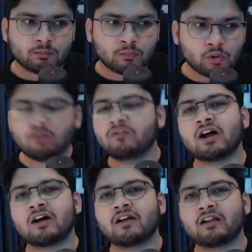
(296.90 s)
मूव
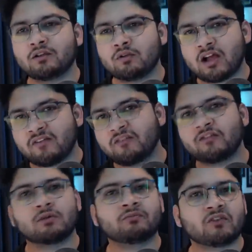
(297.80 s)
यू नो अवे
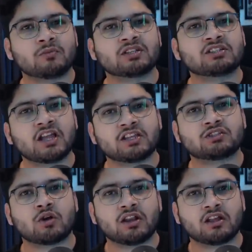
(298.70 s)
फ्रॉम फ्रॉम सच अ
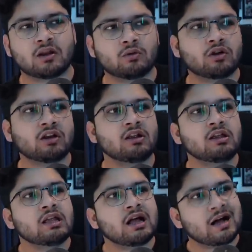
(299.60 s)
हिस्टोरिक ग्राउंड और
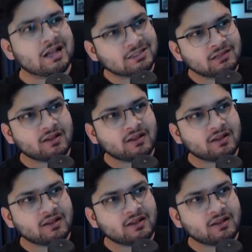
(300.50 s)
आसल